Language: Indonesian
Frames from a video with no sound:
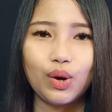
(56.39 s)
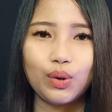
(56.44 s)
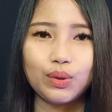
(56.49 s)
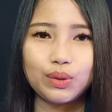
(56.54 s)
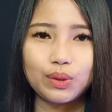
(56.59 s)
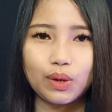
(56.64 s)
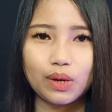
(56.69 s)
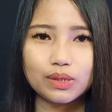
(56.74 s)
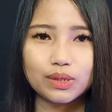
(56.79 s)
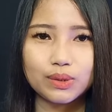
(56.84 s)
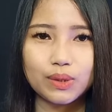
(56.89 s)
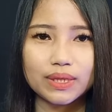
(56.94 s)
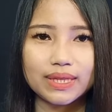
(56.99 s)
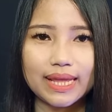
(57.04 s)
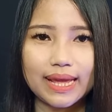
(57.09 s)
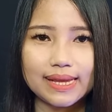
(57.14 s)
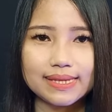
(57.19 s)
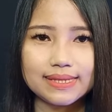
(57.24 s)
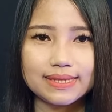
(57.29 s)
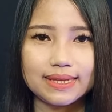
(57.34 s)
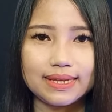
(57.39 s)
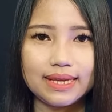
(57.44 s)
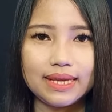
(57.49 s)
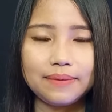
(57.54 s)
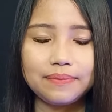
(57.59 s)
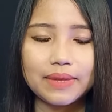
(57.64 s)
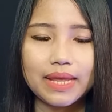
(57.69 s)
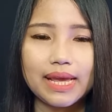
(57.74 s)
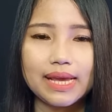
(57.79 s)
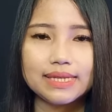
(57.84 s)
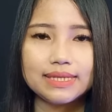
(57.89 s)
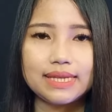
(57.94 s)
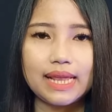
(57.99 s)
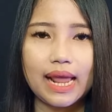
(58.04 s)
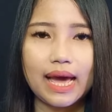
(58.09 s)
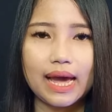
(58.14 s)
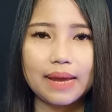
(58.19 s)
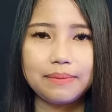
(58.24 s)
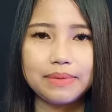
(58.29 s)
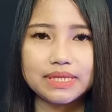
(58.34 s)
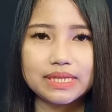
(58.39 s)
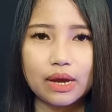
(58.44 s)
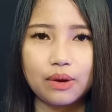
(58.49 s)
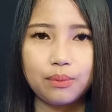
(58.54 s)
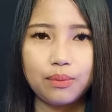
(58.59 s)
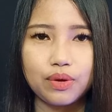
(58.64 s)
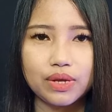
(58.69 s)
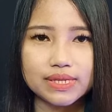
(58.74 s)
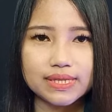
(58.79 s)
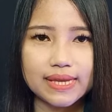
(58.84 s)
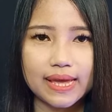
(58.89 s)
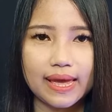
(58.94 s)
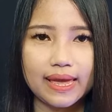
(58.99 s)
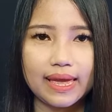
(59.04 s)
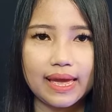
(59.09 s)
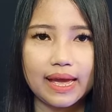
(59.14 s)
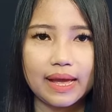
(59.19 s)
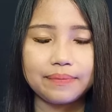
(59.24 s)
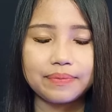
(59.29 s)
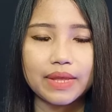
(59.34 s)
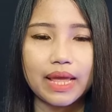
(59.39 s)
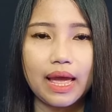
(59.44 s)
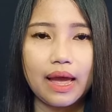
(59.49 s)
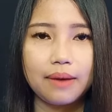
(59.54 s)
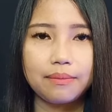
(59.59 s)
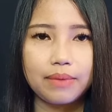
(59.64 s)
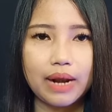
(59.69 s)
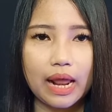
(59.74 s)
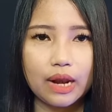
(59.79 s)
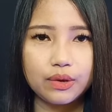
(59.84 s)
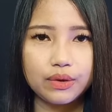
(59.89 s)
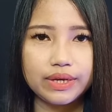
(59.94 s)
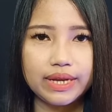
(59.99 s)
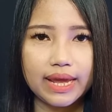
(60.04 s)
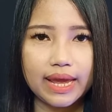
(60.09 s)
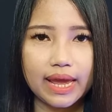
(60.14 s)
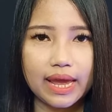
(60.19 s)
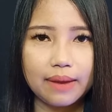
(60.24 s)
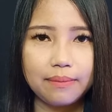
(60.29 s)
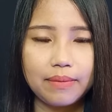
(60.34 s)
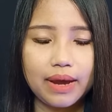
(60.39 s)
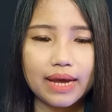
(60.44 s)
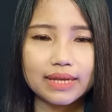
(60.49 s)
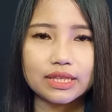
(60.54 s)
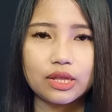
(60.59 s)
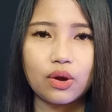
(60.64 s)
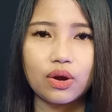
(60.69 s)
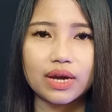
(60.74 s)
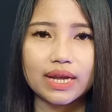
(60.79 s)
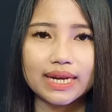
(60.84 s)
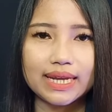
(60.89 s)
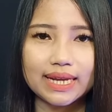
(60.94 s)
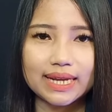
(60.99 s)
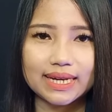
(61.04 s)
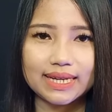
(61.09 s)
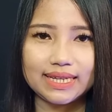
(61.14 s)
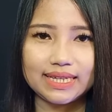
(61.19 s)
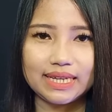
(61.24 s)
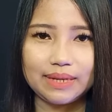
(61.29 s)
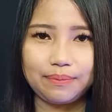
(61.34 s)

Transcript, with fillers: Untuk konsultasi, silahkan bisa hubungi saya melalui DM atau klik link di